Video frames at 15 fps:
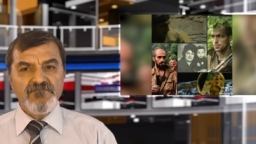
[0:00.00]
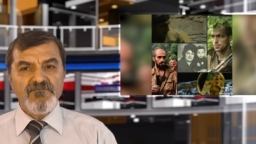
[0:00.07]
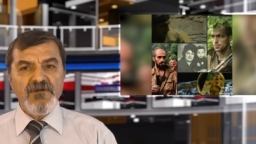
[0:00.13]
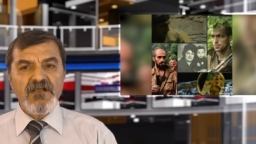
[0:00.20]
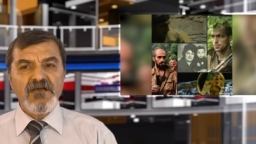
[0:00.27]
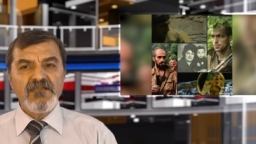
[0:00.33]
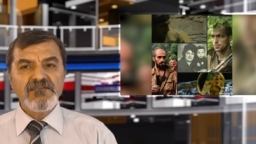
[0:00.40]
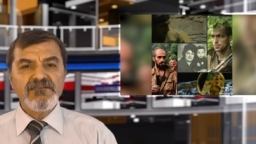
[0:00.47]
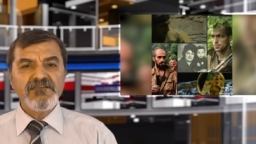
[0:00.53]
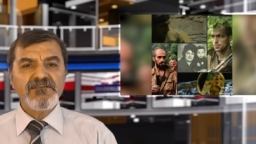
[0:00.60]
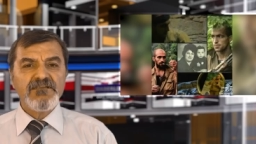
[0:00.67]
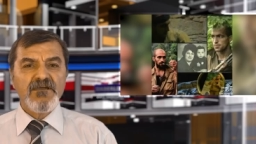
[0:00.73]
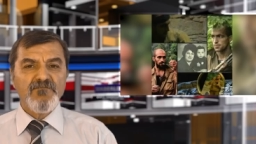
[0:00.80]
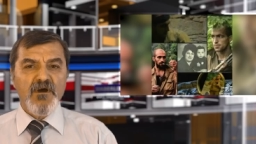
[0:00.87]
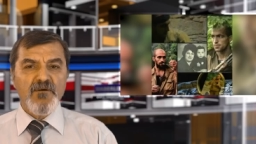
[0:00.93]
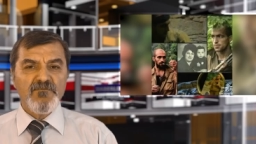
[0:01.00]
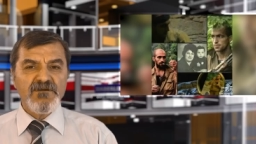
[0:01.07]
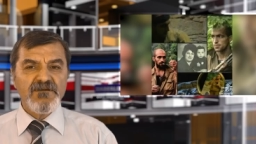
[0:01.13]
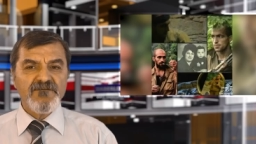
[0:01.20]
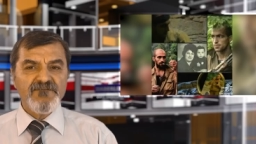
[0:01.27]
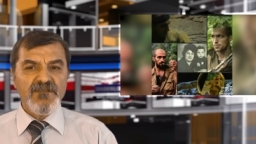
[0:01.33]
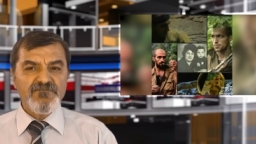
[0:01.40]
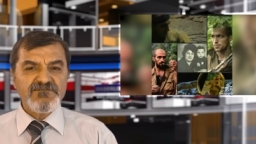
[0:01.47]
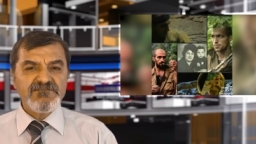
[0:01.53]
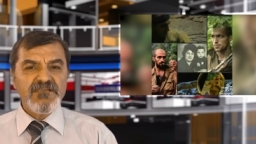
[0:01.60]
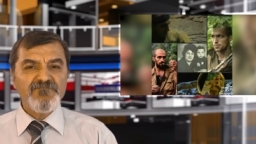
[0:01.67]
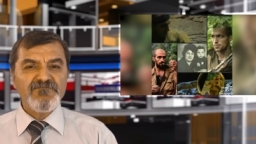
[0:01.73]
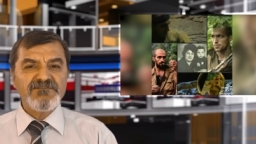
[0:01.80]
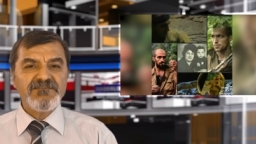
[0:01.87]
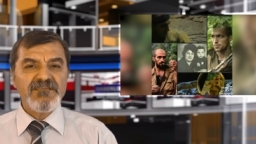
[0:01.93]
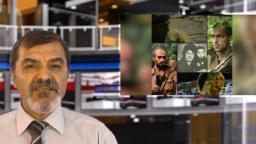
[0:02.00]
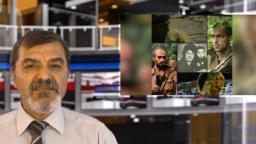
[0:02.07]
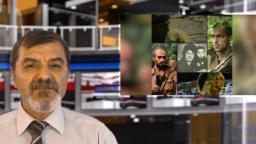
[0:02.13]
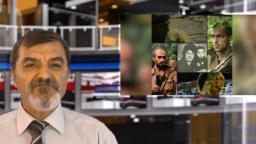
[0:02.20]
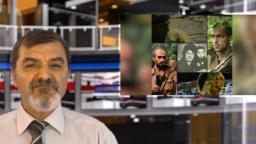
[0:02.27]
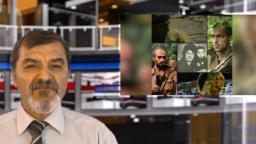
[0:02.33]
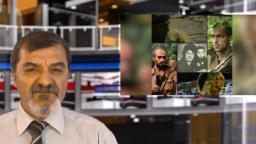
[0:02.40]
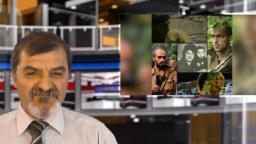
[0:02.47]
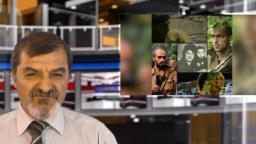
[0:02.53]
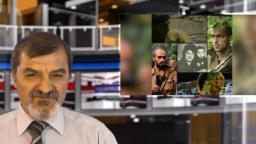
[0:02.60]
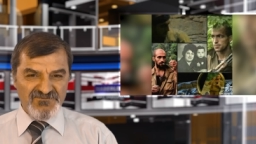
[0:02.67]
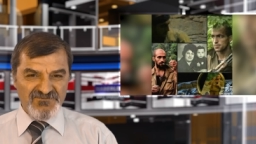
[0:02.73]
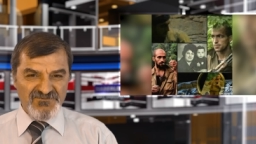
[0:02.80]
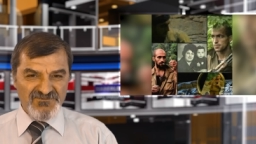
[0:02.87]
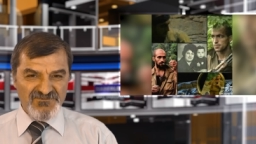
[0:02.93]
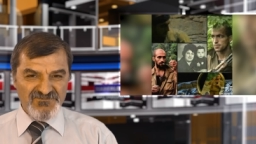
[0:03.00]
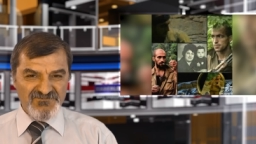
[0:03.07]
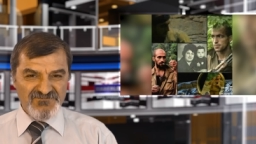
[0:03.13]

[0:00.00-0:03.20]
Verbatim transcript: Makalenin tamamı web sitemizde mevcuttur.